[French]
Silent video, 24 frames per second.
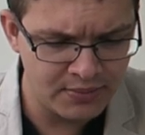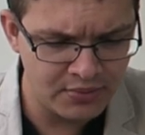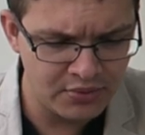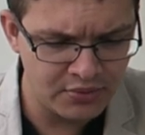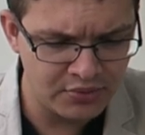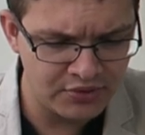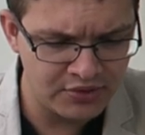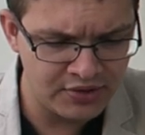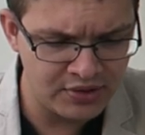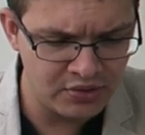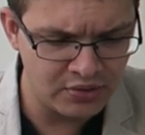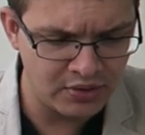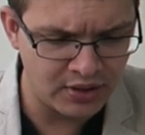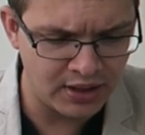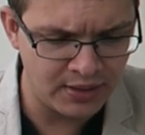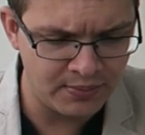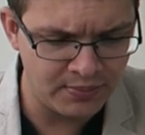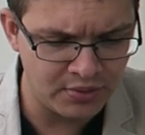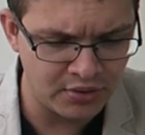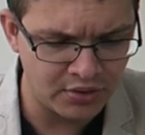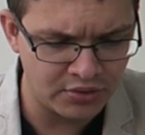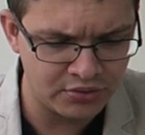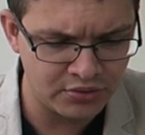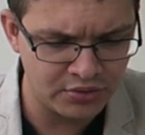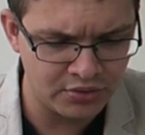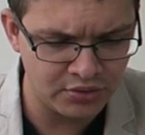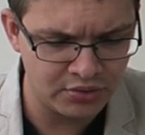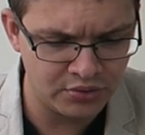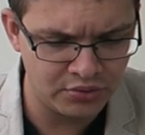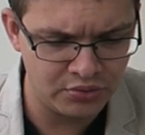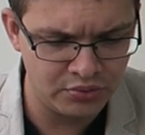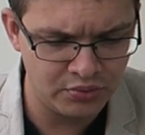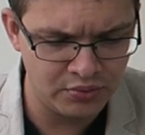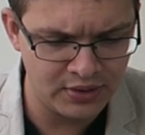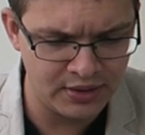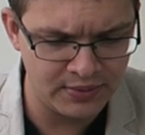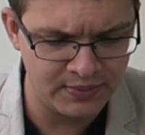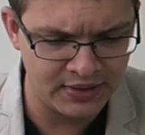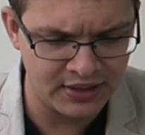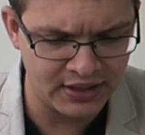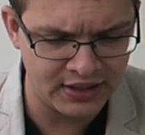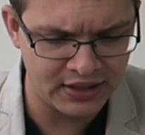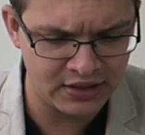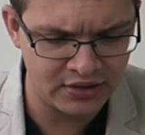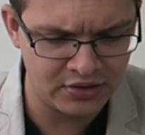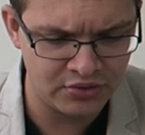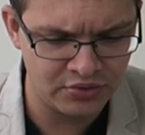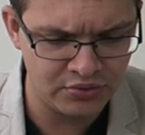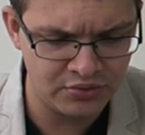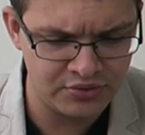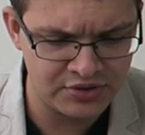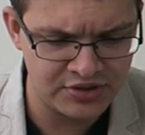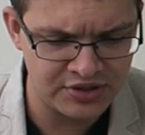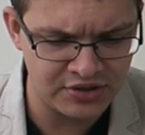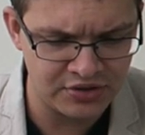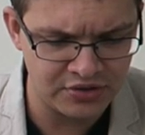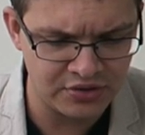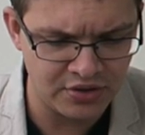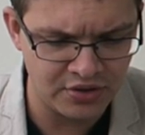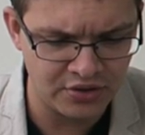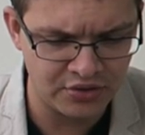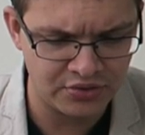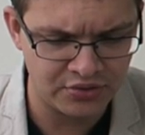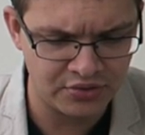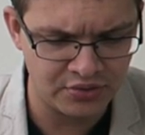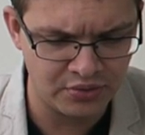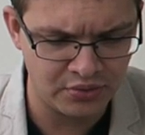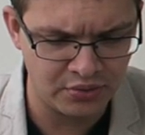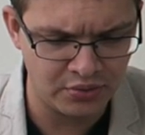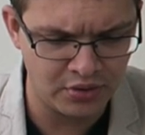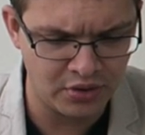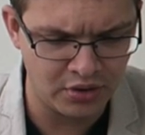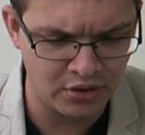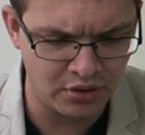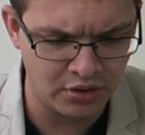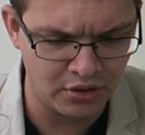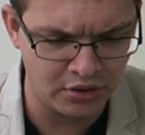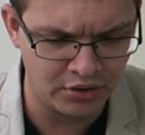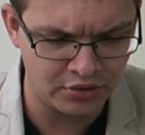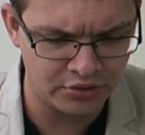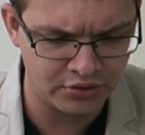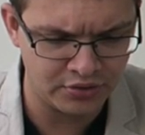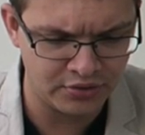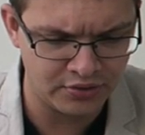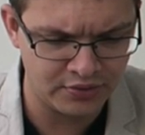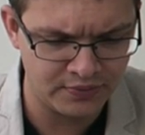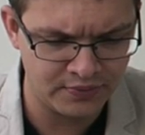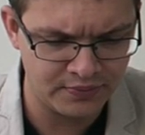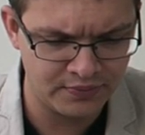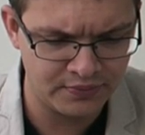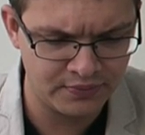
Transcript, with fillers: mais aussi le rapporteur de tous les miracles du Seigneur selon leur ordre.